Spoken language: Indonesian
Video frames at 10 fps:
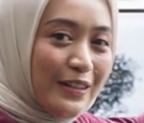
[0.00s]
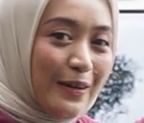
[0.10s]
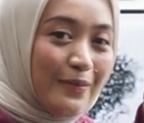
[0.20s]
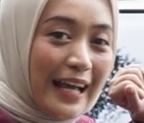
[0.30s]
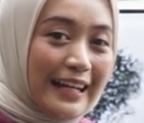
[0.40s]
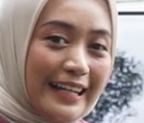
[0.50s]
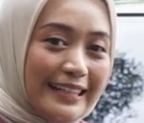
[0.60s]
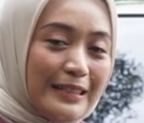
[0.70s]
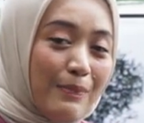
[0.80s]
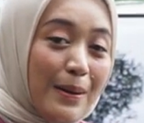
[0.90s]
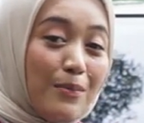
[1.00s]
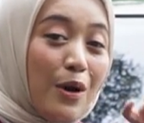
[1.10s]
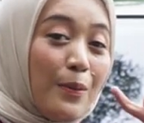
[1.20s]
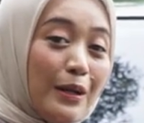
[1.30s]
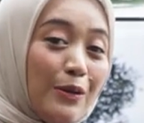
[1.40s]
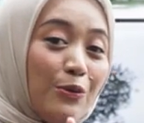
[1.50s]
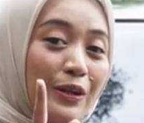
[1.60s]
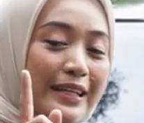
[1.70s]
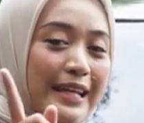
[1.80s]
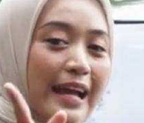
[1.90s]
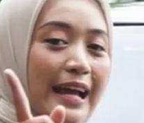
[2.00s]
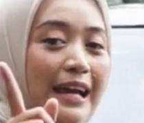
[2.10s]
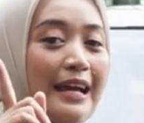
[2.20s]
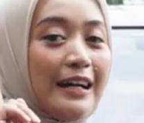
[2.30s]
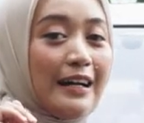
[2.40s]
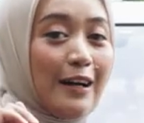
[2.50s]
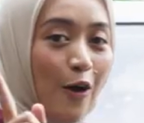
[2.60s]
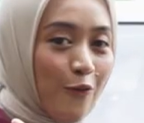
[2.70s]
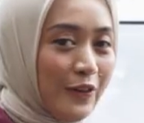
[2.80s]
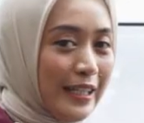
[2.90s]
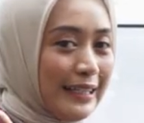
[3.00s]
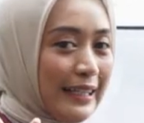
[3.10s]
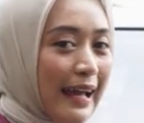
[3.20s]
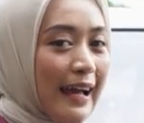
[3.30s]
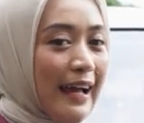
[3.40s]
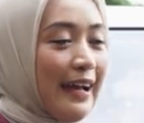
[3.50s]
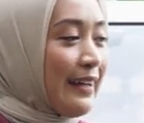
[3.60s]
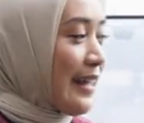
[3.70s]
udah berada di depan mobil Wulingnya uh, eh, Om Fitra.